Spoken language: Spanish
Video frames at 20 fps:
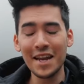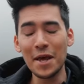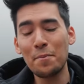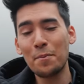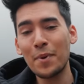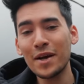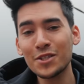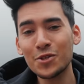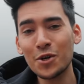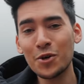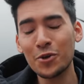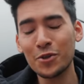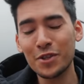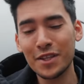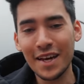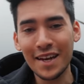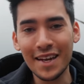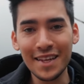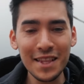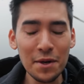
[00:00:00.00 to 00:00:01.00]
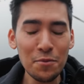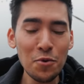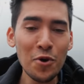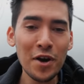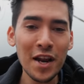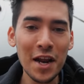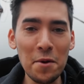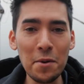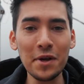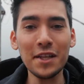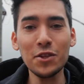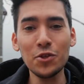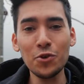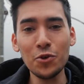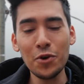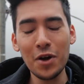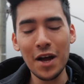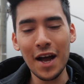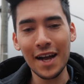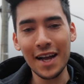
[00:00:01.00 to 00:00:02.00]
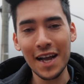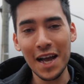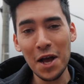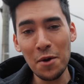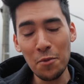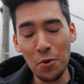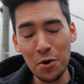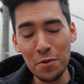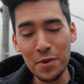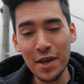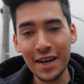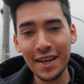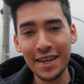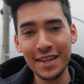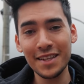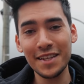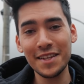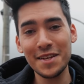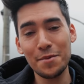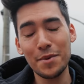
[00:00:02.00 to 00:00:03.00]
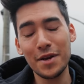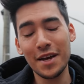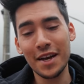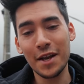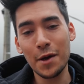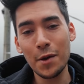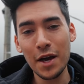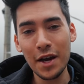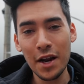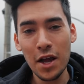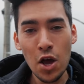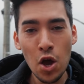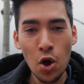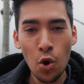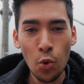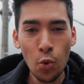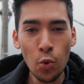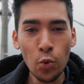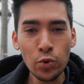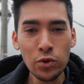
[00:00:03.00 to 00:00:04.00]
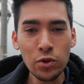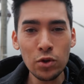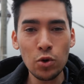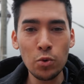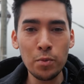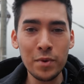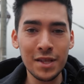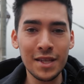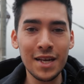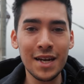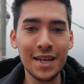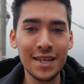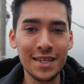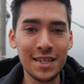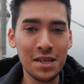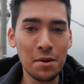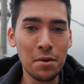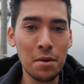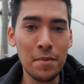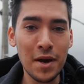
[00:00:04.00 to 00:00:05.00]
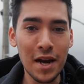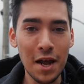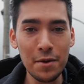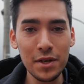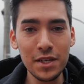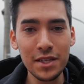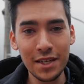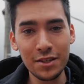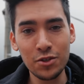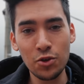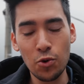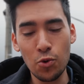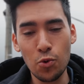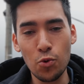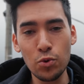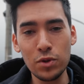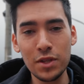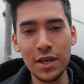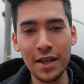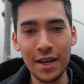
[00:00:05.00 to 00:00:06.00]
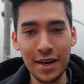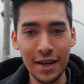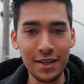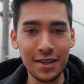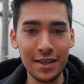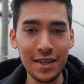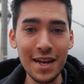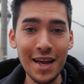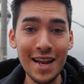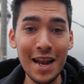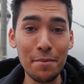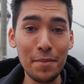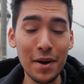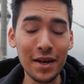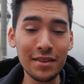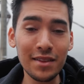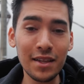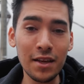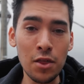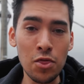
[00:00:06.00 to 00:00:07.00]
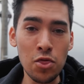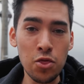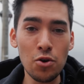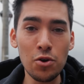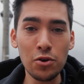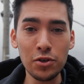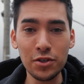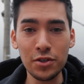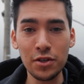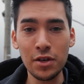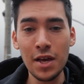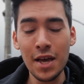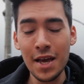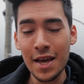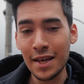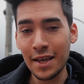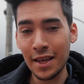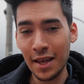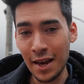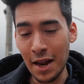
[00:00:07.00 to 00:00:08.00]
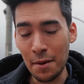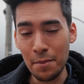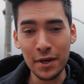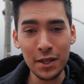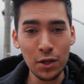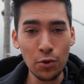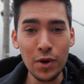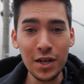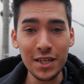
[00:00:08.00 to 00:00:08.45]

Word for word: Les paso a contar, estamos grabando acá, volví a Argentina para grabar un documental que se llama Maravillas Ocultas de Argentina, la parte 2. Eh, la parte